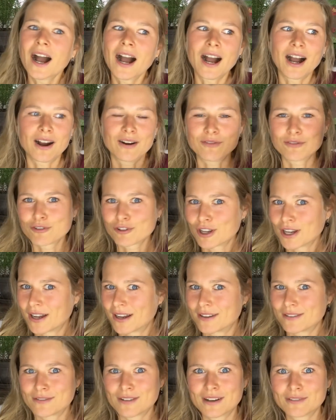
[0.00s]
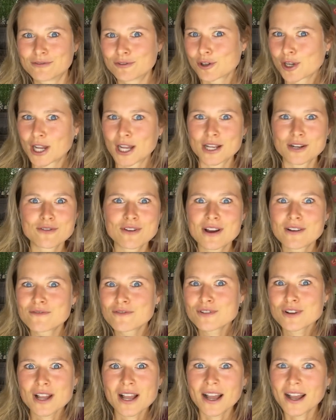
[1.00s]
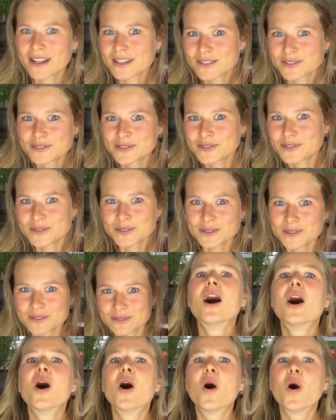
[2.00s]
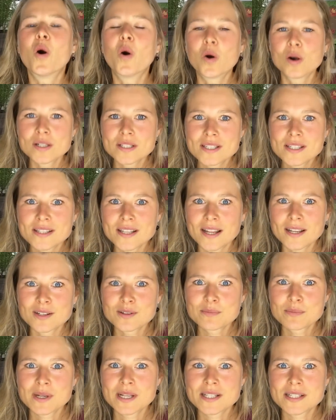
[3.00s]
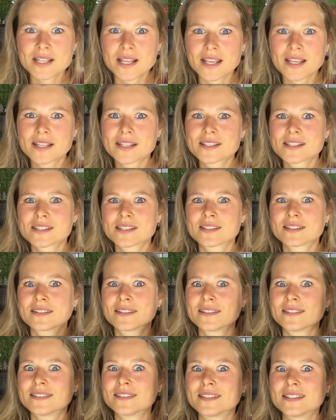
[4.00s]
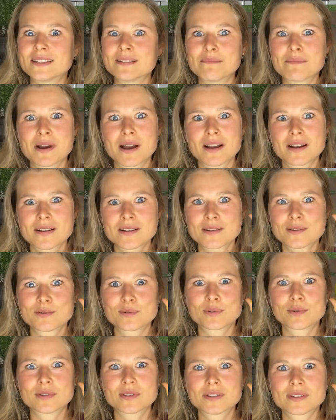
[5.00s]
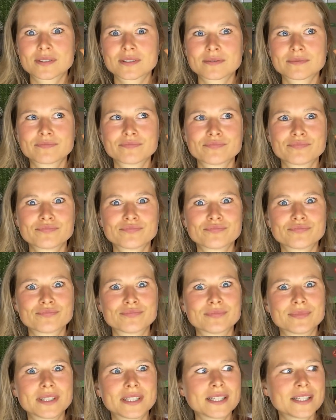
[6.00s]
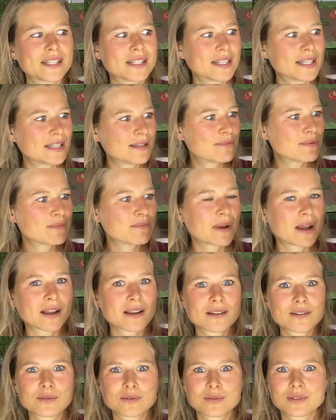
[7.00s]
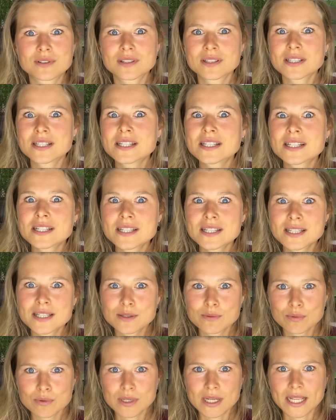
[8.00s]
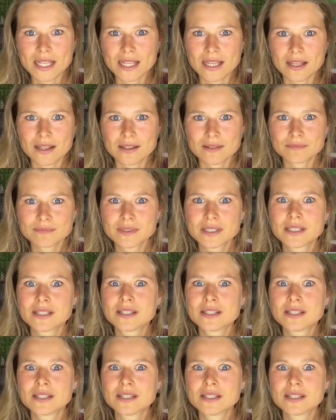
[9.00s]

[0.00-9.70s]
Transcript: Avocado, Avocado, Avocado. All-Star Nummer 6, die Mangos. Mm, ich liebe Mangos, die sind so lecker.